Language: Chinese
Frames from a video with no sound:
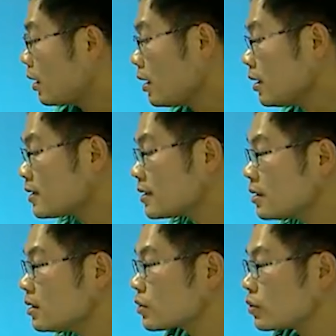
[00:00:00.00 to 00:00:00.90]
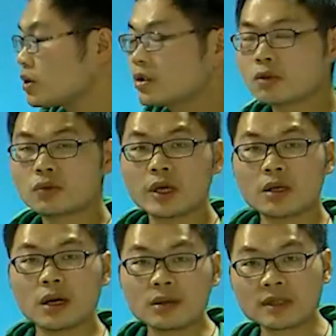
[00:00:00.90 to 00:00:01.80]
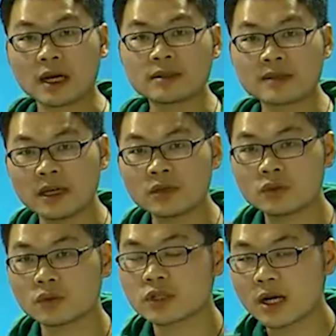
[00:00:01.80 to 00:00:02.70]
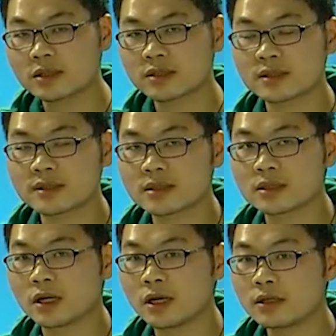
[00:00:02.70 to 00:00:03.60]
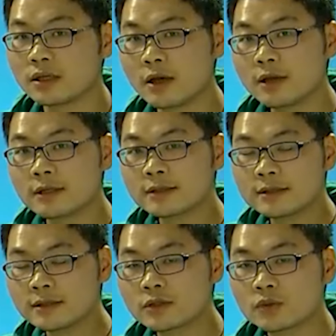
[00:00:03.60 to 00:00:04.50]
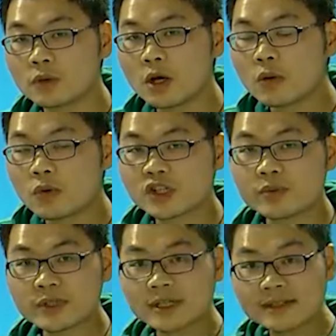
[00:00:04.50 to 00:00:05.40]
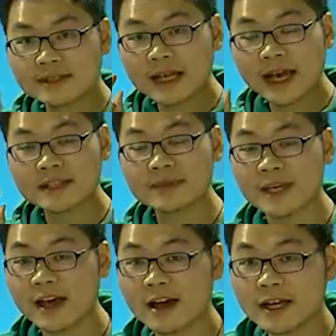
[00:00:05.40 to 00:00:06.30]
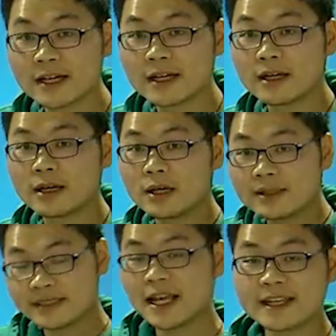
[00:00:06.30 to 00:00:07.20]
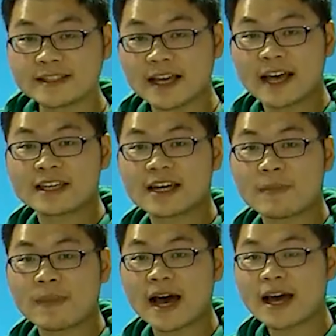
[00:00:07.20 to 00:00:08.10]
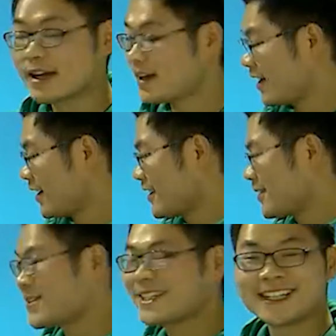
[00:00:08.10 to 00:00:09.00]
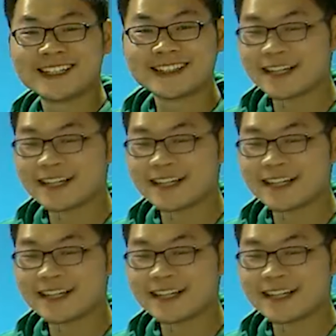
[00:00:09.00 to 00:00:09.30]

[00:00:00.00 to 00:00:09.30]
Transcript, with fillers: 哎，四组仪仗队，刚才三组是二十四人，那四组我是不是再怎么样？啊？再加一个八，是不是？